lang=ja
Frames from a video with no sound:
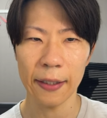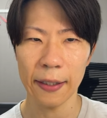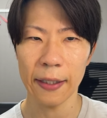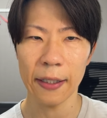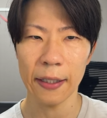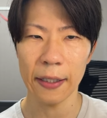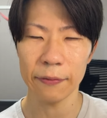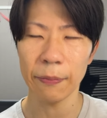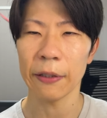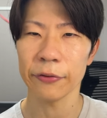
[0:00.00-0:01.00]

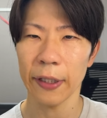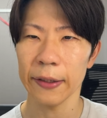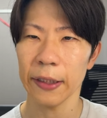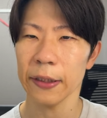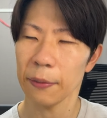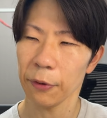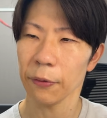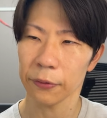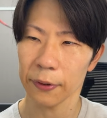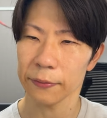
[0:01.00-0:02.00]
えー、まあ、普遍的な
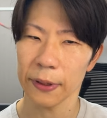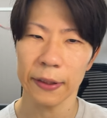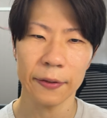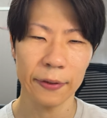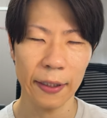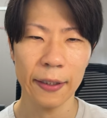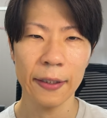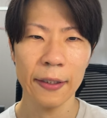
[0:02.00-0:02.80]
物事に触れてるんで、